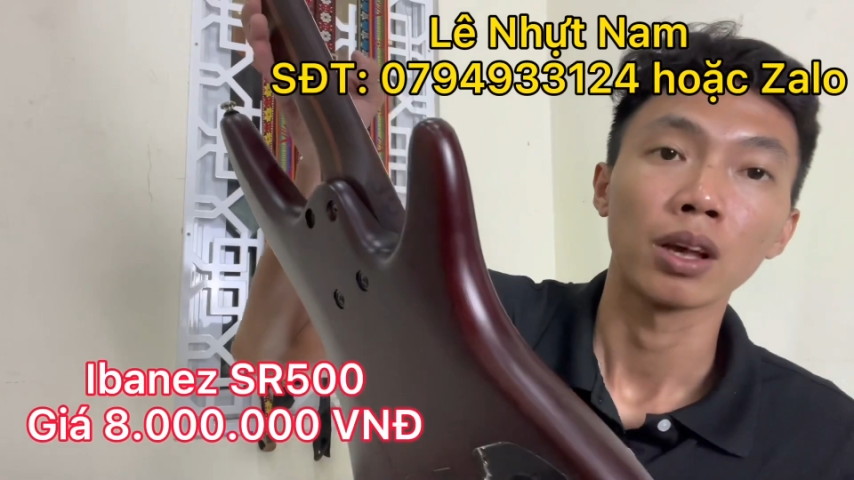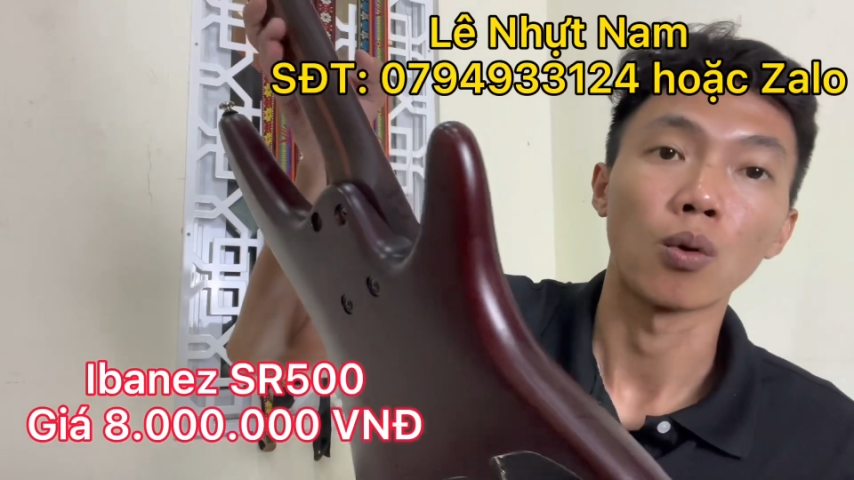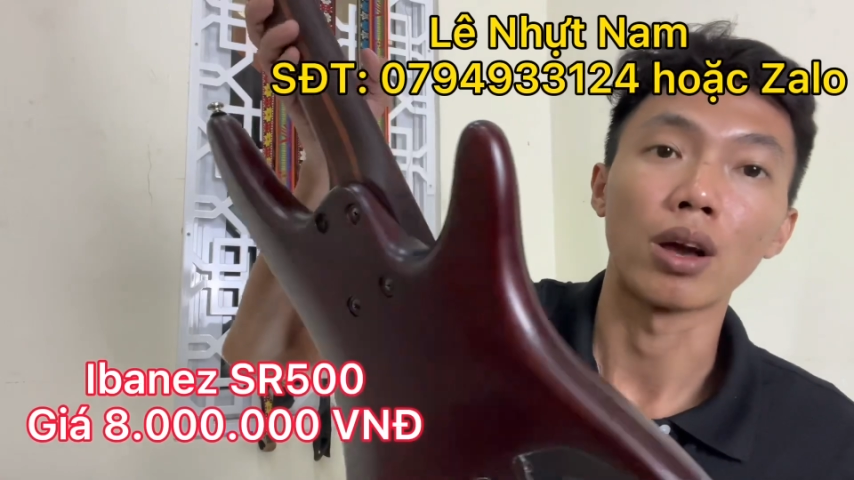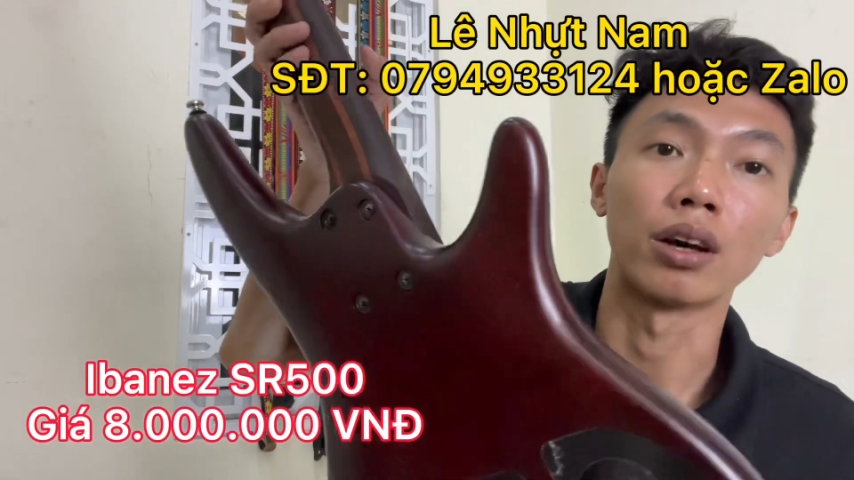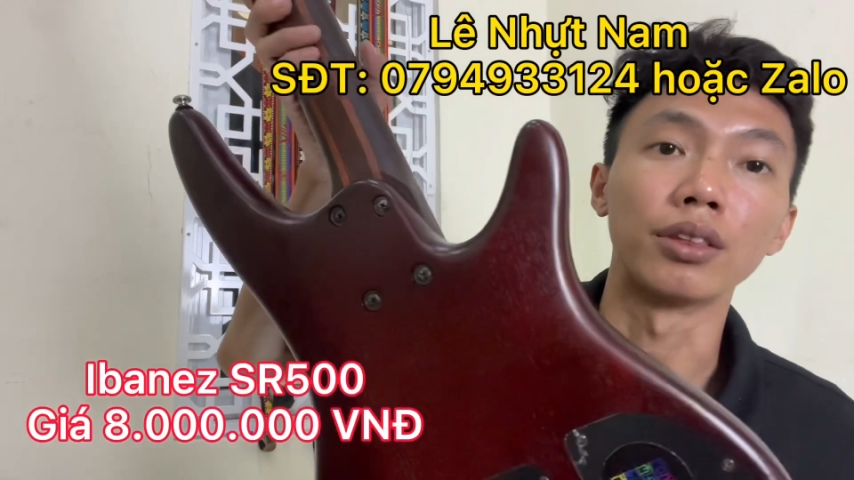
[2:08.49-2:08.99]

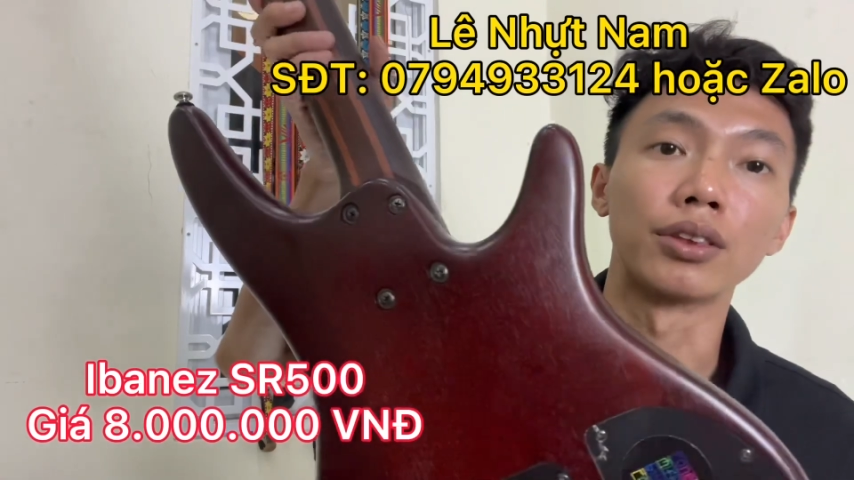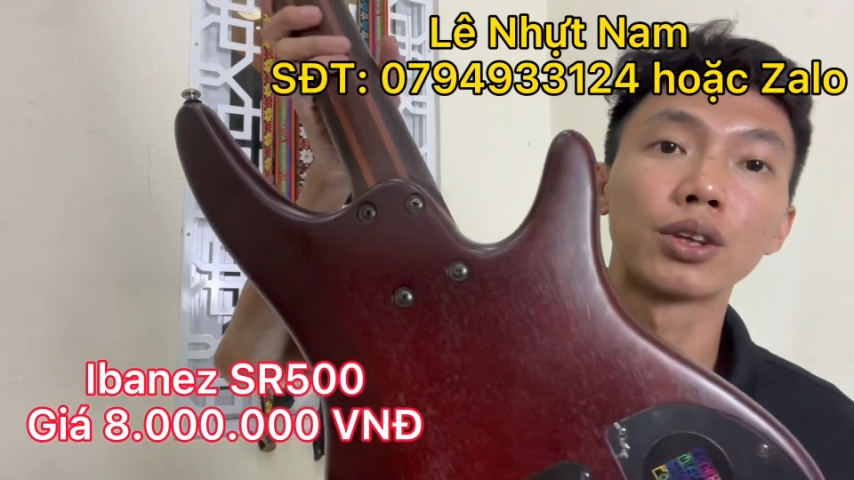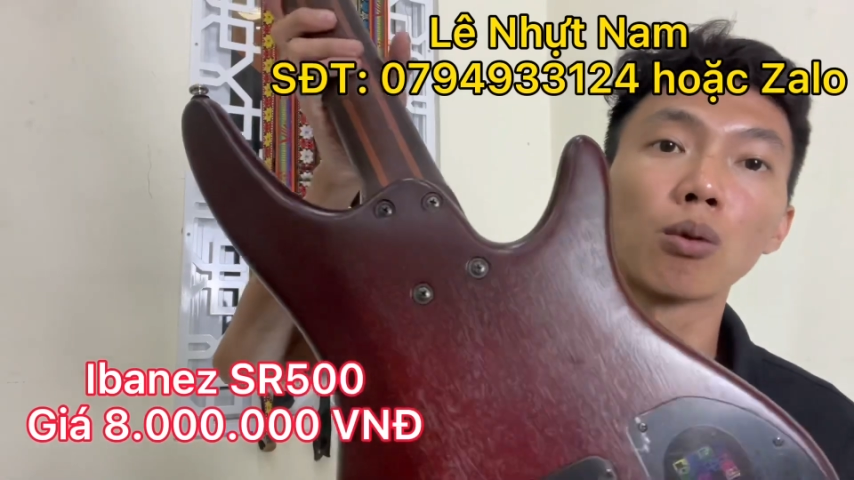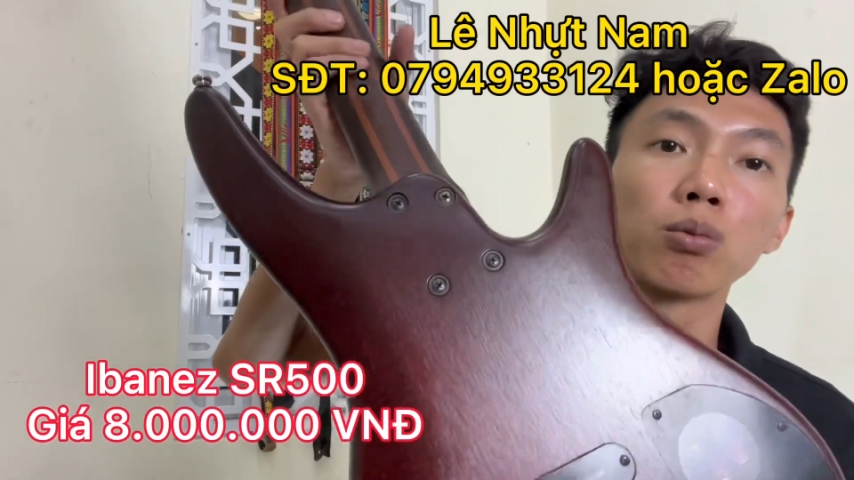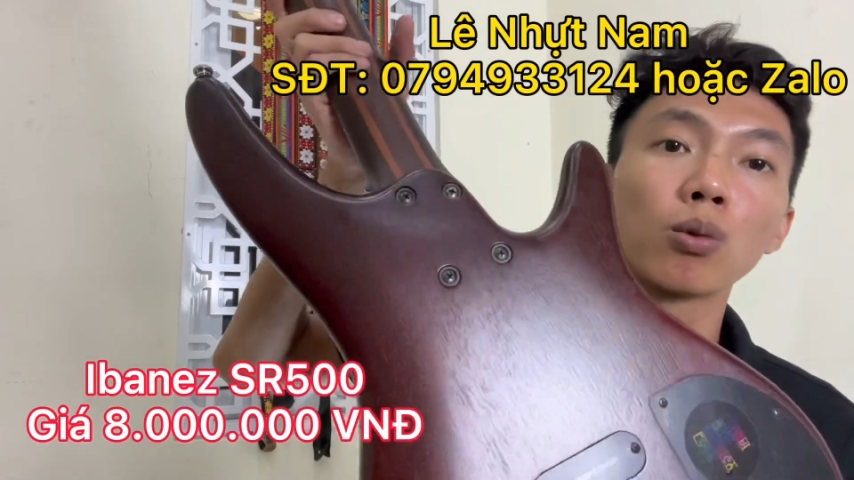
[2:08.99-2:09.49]
ngoại hình
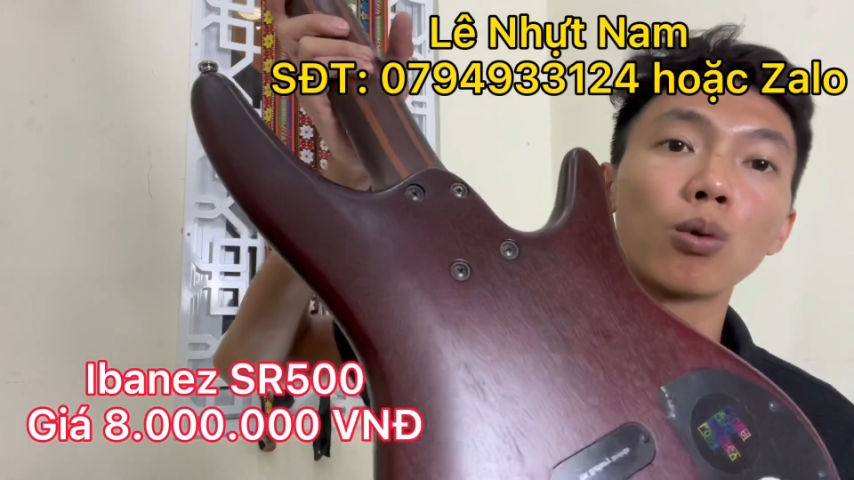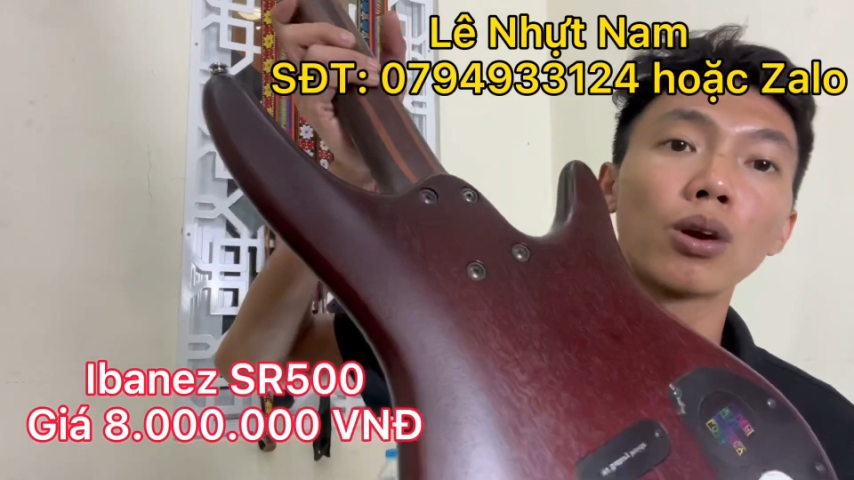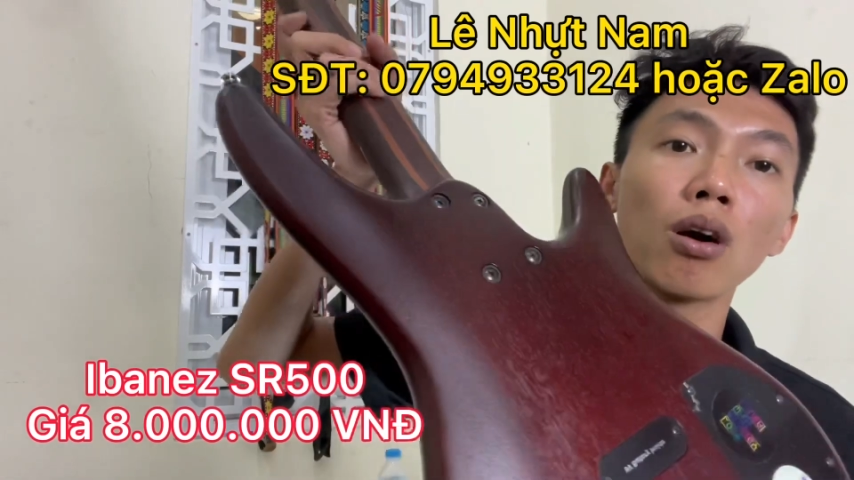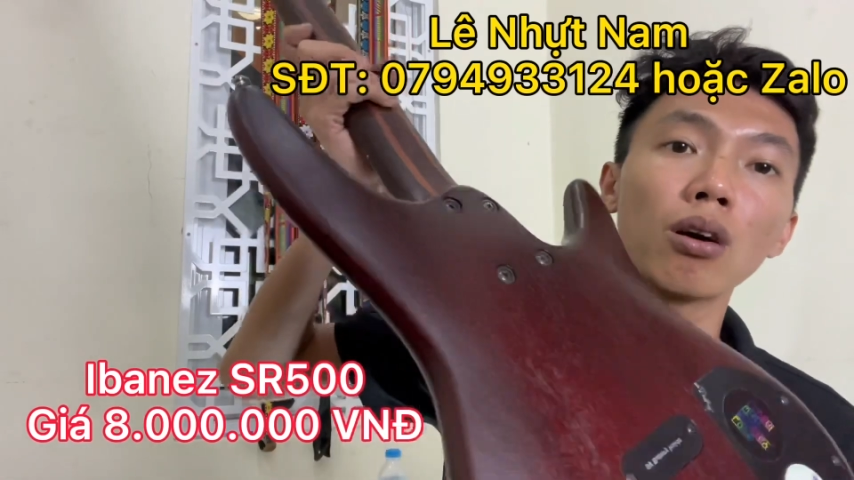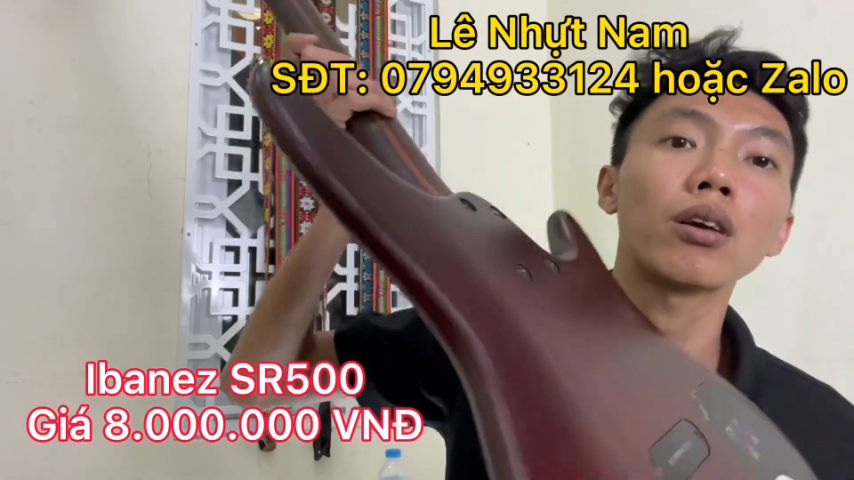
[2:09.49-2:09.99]
chung của
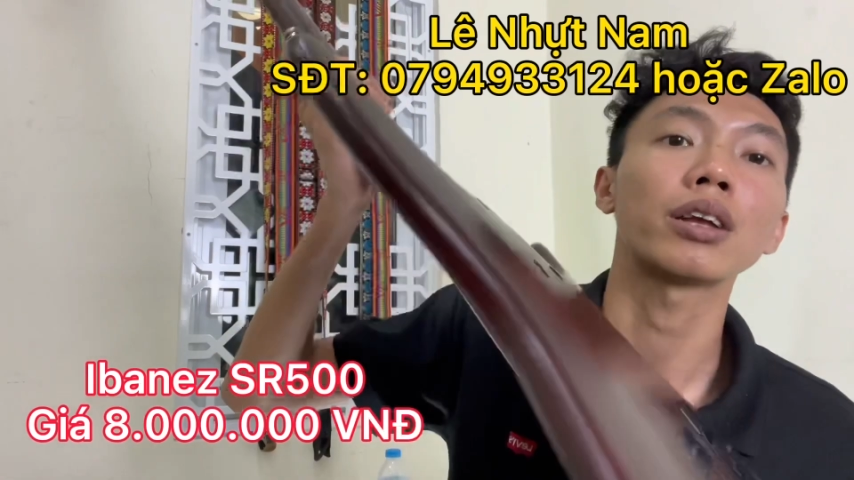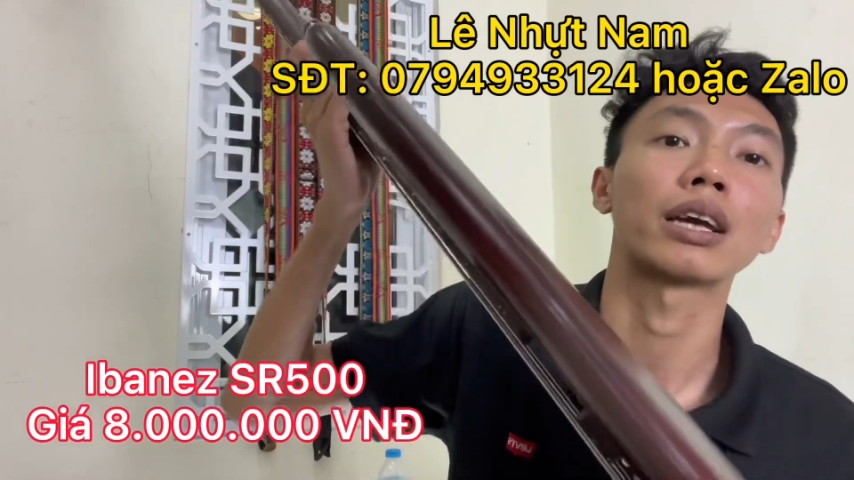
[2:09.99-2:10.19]
nó thì